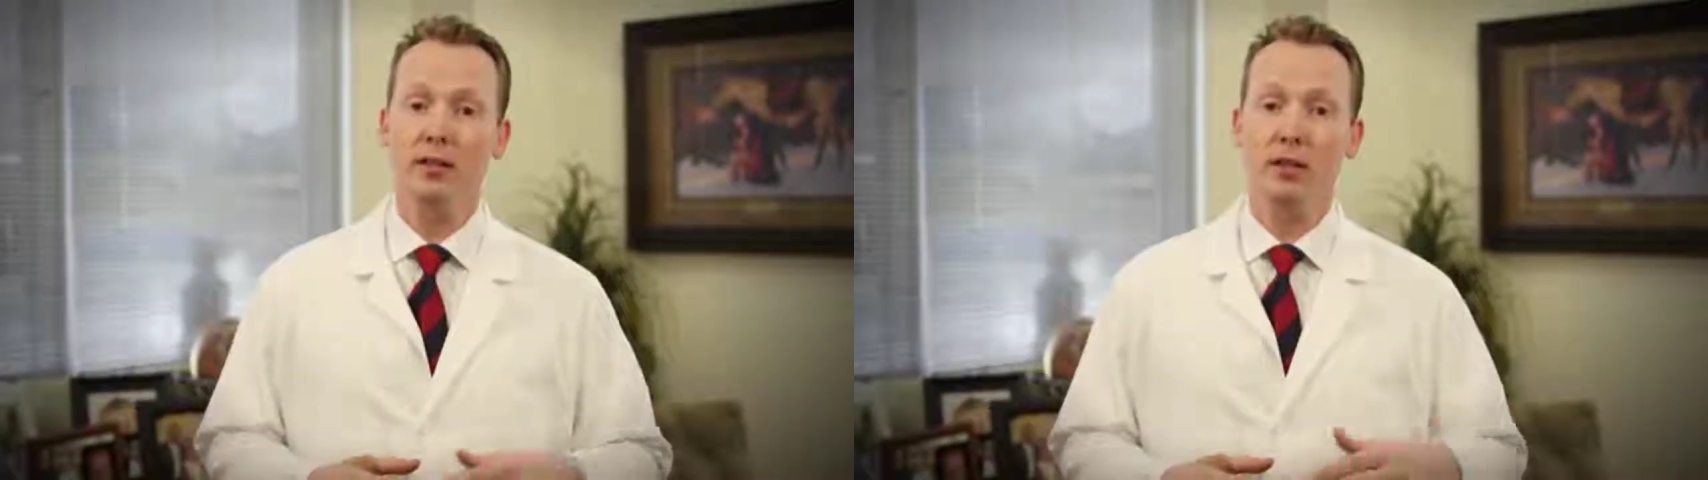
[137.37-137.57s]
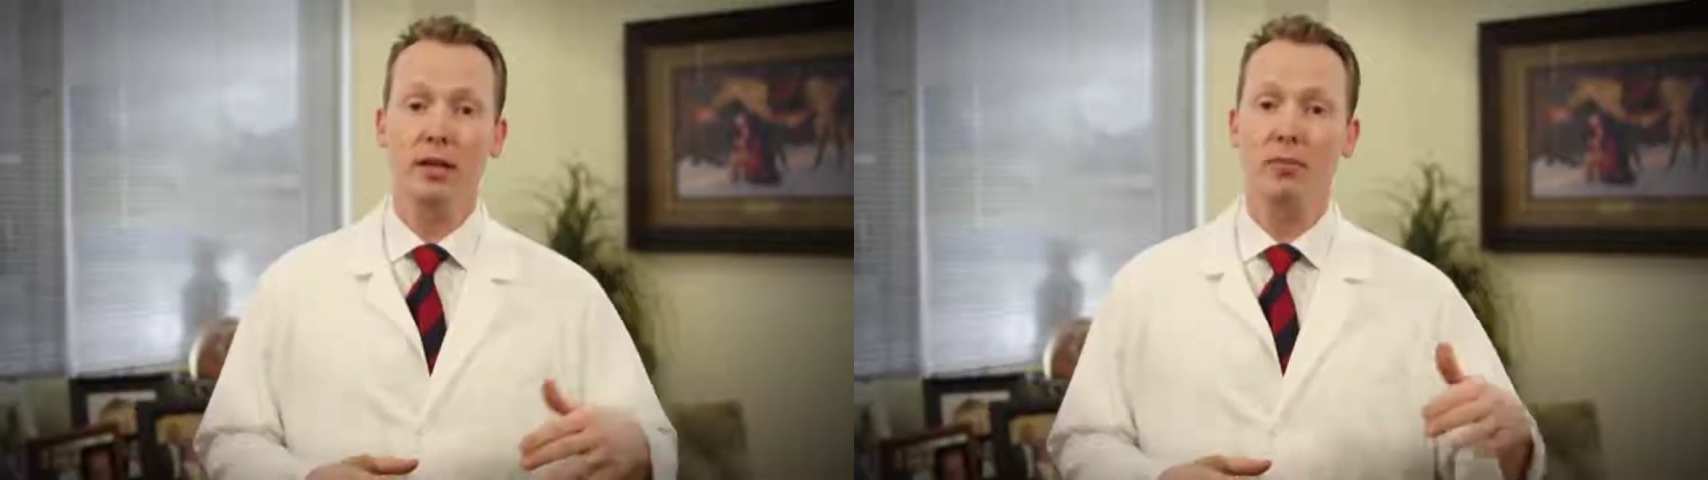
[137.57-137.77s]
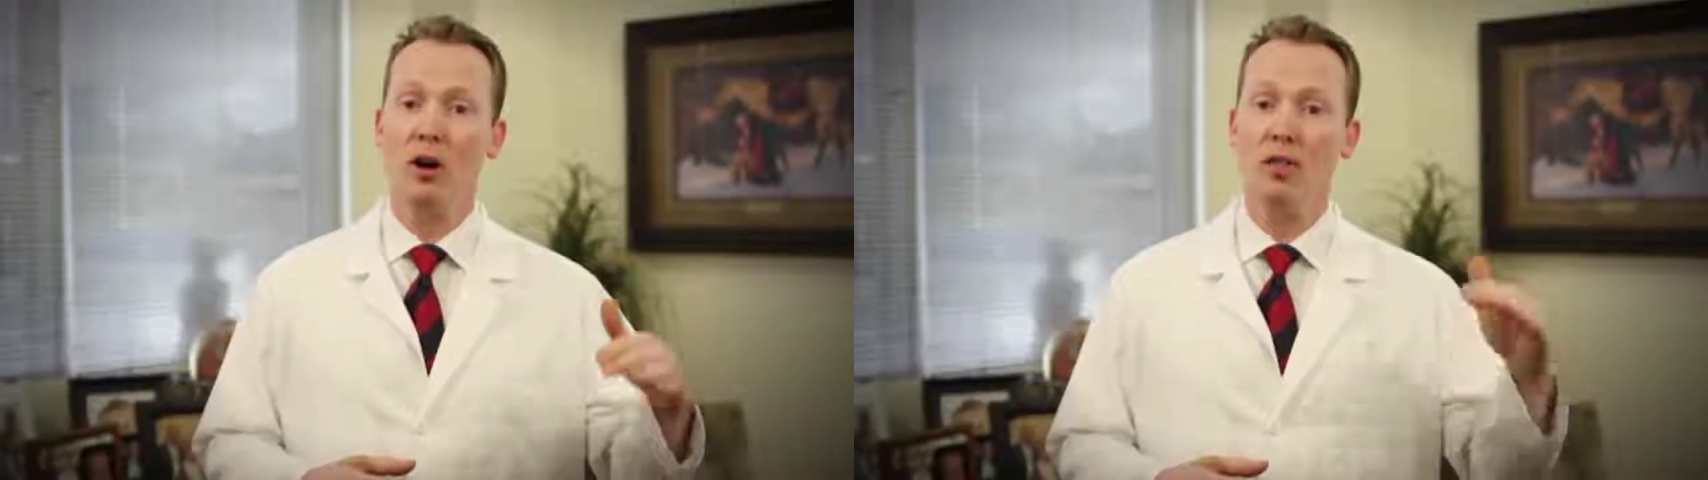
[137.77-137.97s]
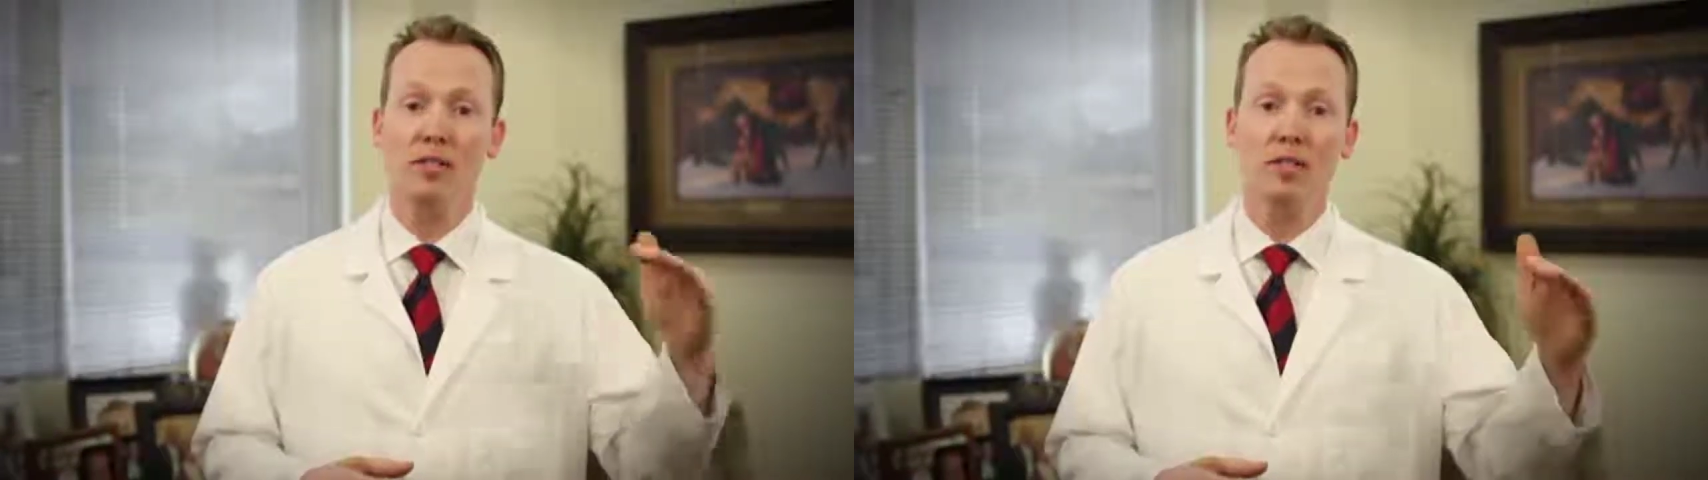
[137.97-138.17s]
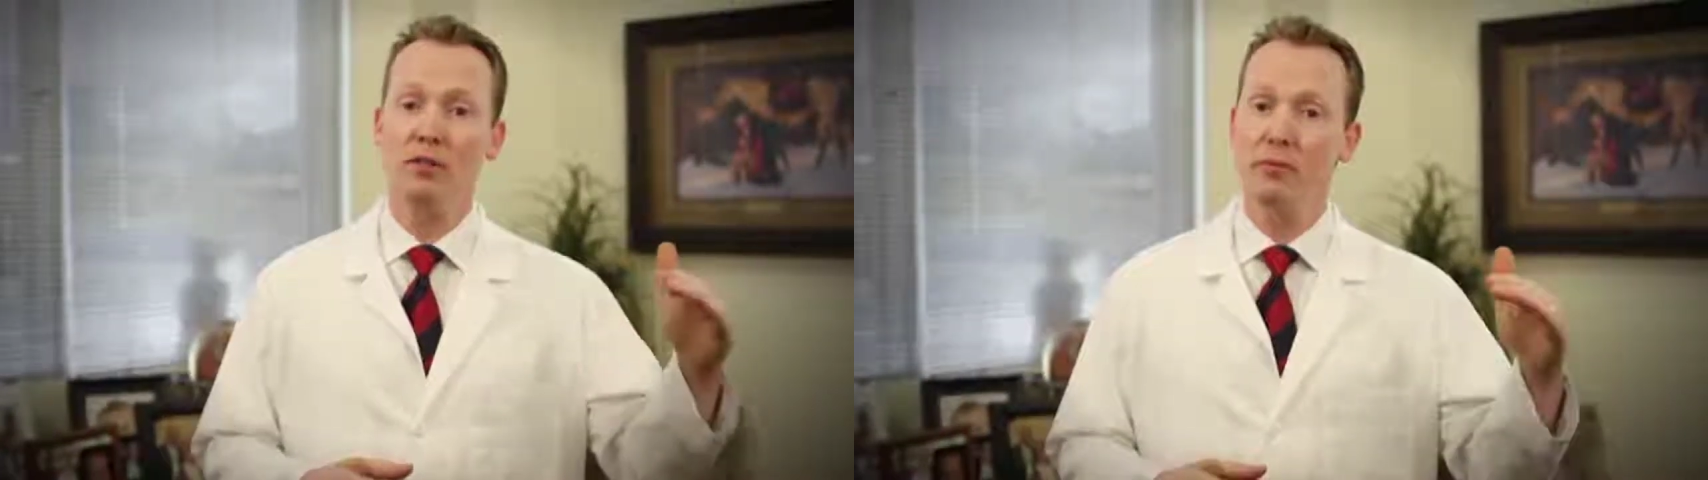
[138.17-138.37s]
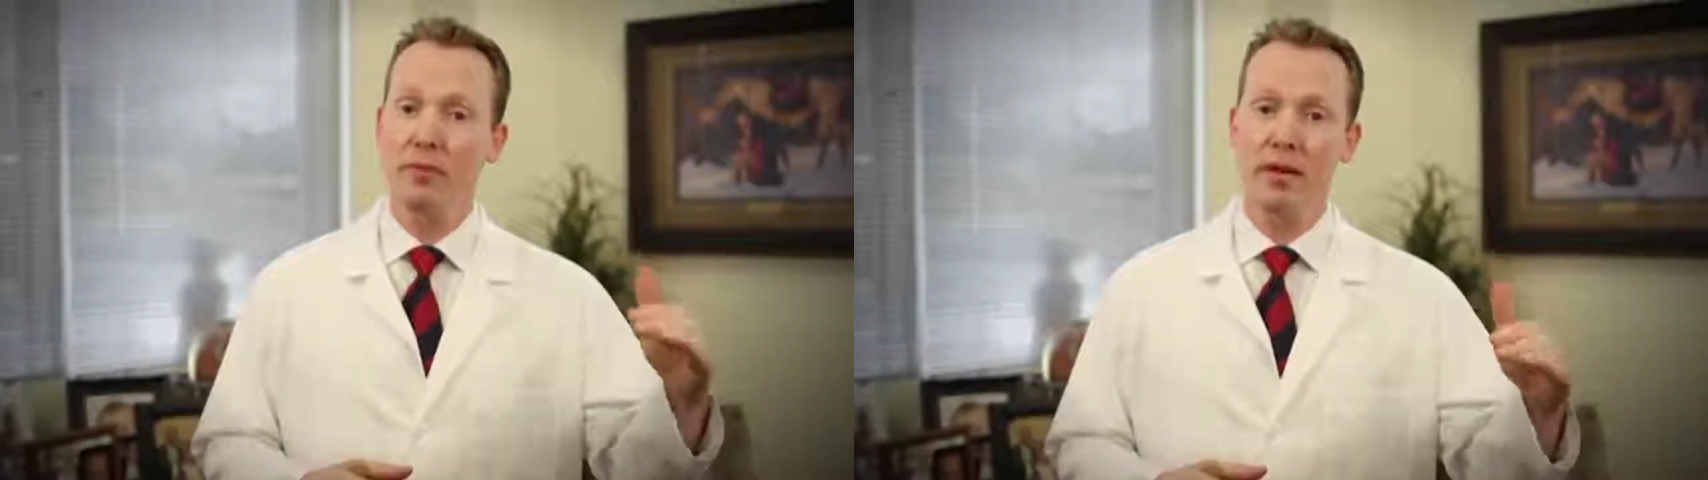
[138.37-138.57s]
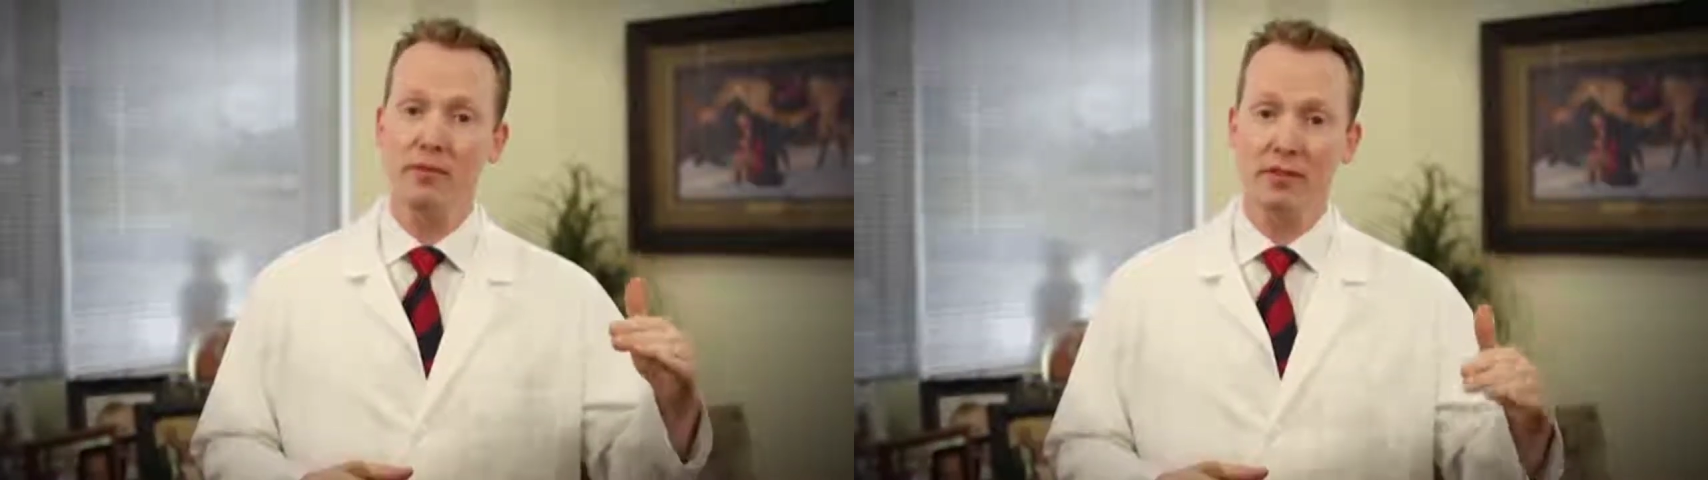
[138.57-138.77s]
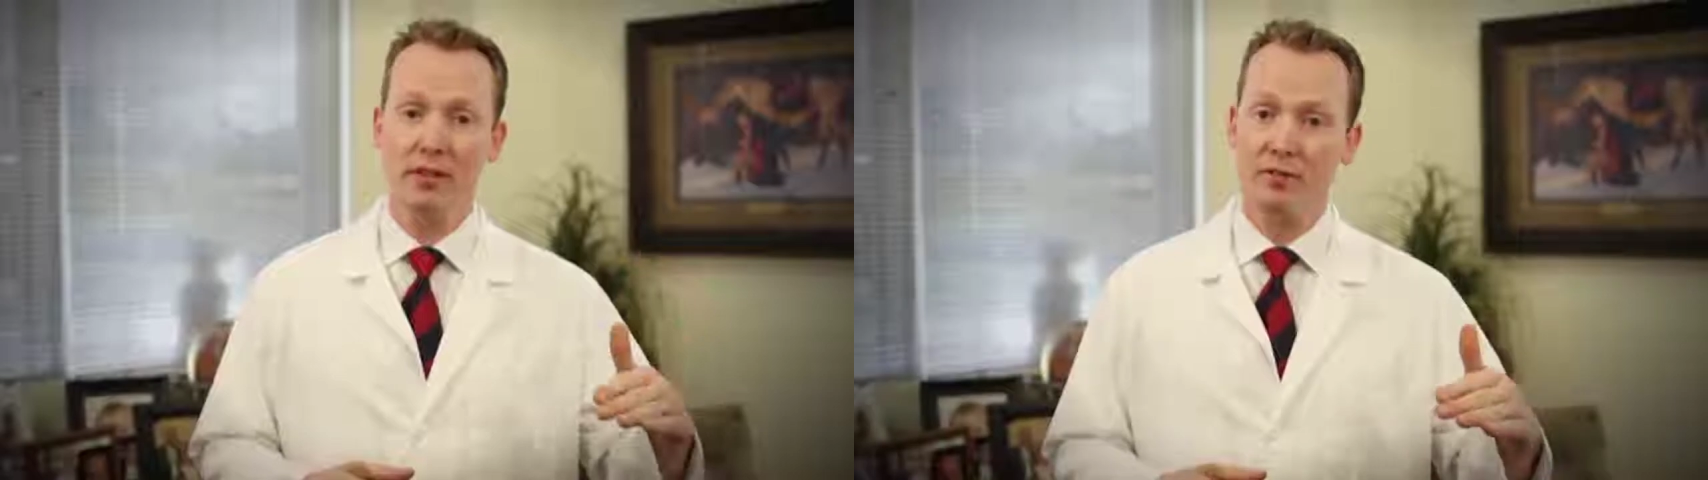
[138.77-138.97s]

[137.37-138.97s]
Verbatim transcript: ต์ของสถาบันสุขภาพแห่ง